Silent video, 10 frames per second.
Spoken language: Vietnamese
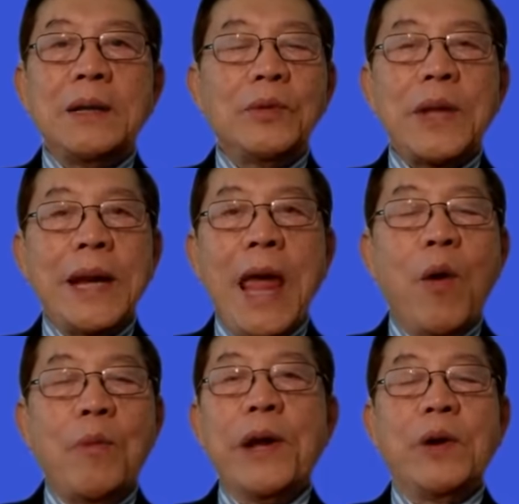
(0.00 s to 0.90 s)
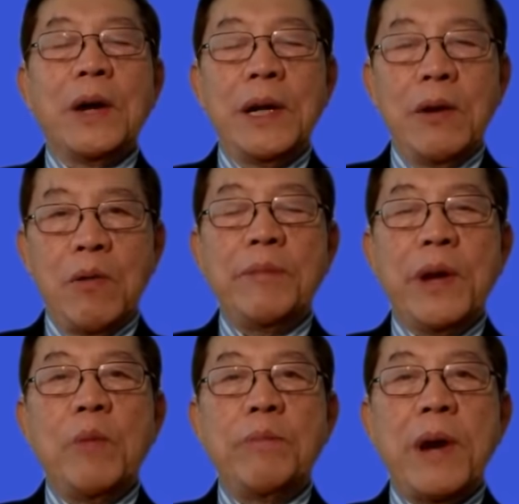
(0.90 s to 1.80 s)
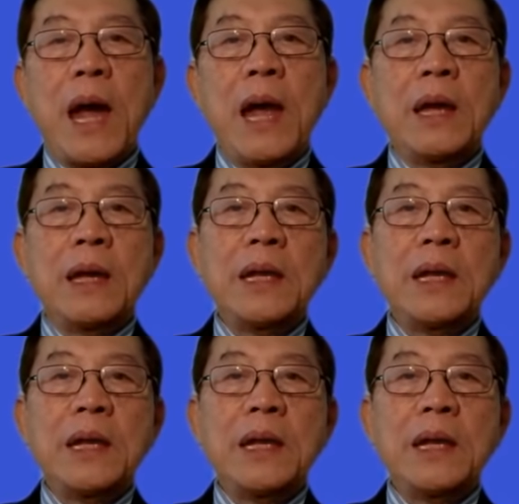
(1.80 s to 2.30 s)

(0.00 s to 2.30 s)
chúng ta đều bệnh đều có bệnh cúm cả,